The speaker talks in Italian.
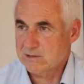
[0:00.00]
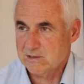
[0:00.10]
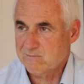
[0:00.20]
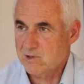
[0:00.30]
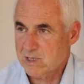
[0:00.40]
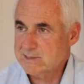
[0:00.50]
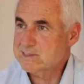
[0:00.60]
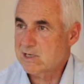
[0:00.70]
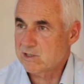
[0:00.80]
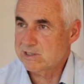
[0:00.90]
e le
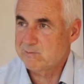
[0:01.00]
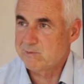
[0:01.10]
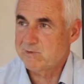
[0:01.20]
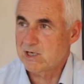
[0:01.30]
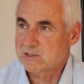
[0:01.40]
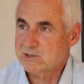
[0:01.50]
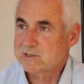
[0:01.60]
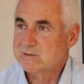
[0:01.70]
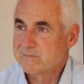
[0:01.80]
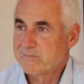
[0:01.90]
loro auto
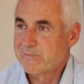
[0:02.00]
aziendali.